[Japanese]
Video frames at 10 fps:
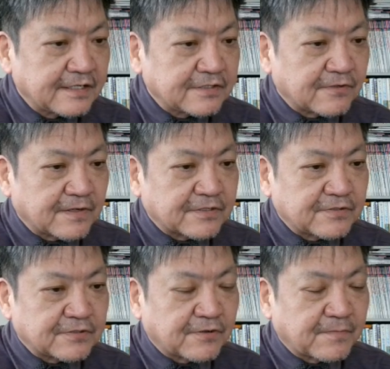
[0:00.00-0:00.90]
層は
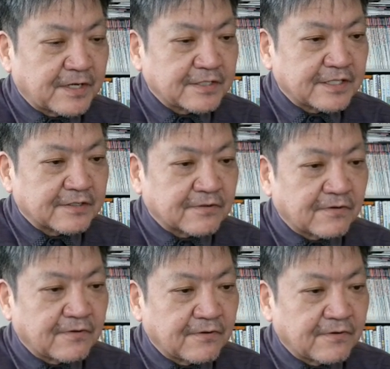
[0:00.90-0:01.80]

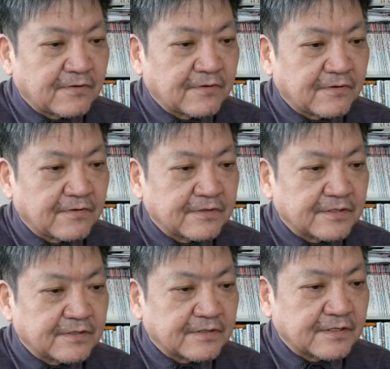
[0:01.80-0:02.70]

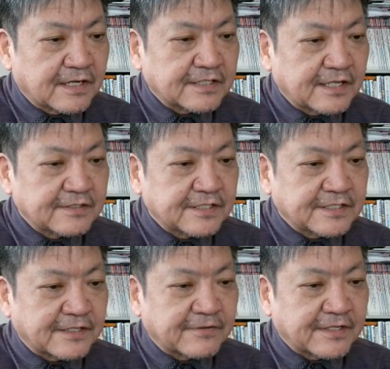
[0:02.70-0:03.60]
94%が賛成
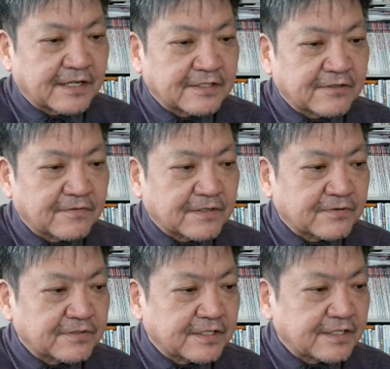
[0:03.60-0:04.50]
したのに対し、共和
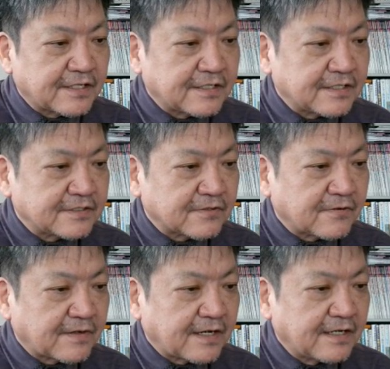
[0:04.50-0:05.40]
党支持
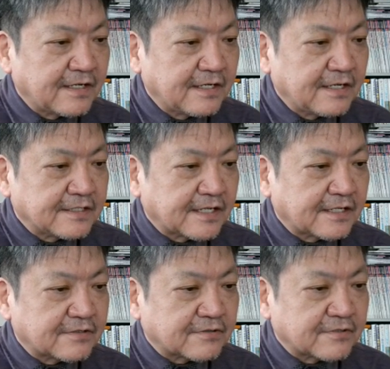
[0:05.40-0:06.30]
層は
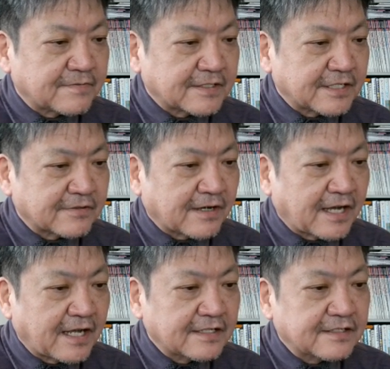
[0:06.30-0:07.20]
79%が
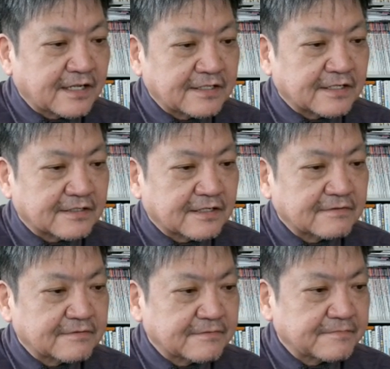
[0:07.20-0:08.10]
反対だった。
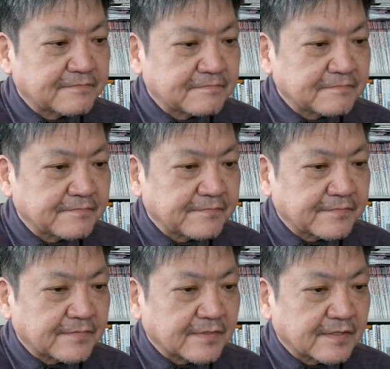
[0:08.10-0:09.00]

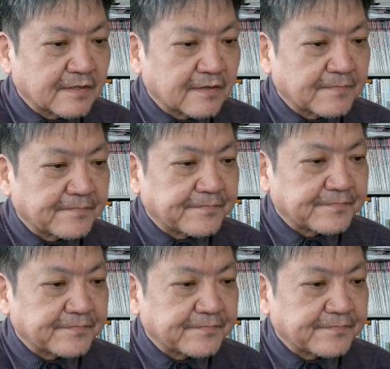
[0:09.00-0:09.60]
うん。